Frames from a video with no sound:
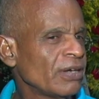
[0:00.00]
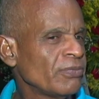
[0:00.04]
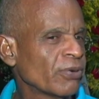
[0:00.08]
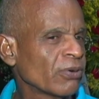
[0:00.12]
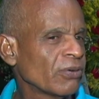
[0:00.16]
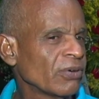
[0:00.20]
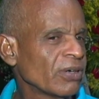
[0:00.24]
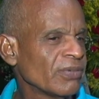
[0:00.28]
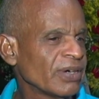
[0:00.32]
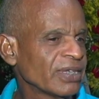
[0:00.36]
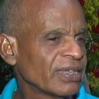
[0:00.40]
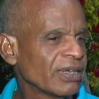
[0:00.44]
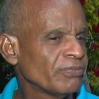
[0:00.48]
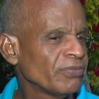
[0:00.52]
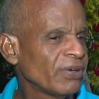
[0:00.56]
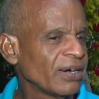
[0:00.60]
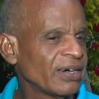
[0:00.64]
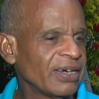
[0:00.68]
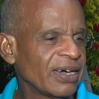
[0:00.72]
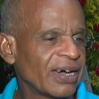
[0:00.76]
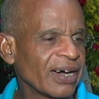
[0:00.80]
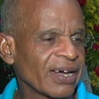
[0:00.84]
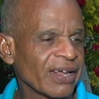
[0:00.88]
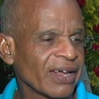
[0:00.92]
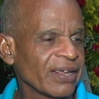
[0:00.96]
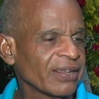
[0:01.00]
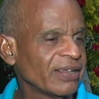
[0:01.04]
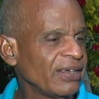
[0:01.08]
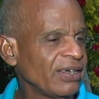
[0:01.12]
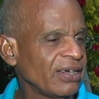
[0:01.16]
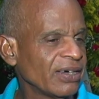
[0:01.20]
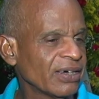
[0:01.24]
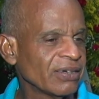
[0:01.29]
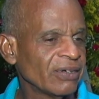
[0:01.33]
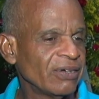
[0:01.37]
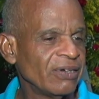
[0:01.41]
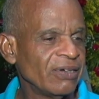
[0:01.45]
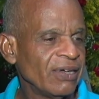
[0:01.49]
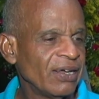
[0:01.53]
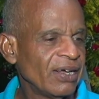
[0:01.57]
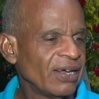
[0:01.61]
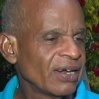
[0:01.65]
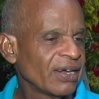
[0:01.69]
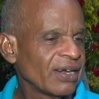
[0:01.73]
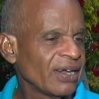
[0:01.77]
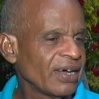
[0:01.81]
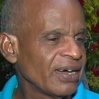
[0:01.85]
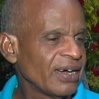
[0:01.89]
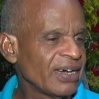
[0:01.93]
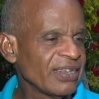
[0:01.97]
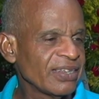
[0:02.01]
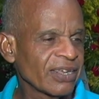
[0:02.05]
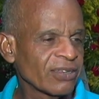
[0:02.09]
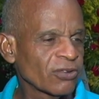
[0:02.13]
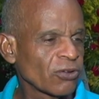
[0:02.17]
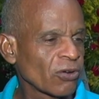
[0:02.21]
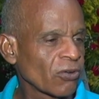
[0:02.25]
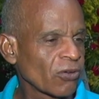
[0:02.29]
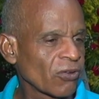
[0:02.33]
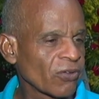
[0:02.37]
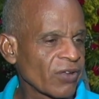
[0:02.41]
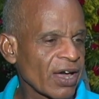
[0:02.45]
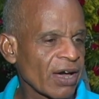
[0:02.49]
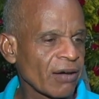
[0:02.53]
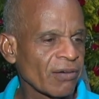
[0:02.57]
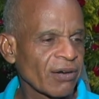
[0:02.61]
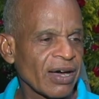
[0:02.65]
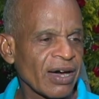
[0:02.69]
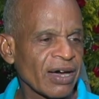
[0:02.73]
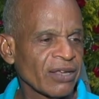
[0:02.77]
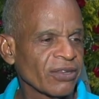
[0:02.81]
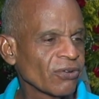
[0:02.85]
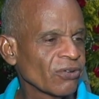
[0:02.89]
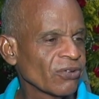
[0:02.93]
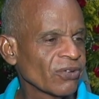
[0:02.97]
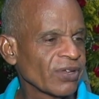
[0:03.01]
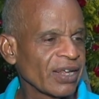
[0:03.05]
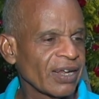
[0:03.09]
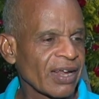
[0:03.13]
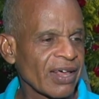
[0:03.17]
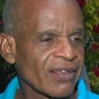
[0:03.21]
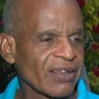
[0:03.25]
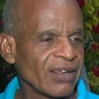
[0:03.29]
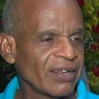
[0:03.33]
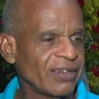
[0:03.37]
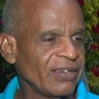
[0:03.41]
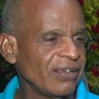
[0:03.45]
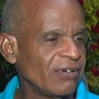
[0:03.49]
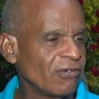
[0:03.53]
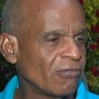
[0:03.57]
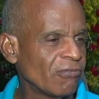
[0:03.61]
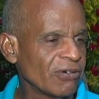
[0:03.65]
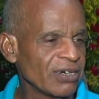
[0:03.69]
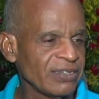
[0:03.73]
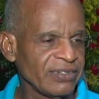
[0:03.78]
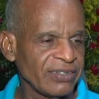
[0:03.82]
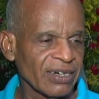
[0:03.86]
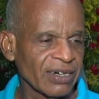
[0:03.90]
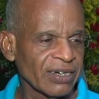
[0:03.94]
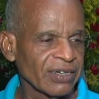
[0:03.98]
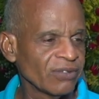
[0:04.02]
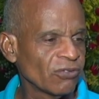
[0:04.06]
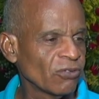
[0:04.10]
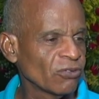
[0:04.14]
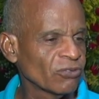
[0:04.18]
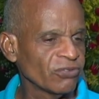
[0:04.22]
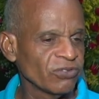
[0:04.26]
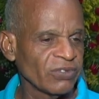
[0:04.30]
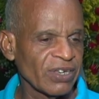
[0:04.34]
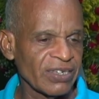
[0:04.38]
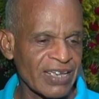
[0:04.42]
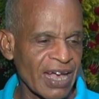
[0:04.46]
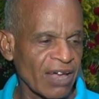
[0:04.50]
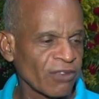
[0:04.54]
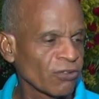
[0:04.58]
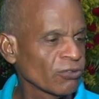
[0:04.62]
el problema de este país cada día. La gente todo los día hablando de la delincuencia que ya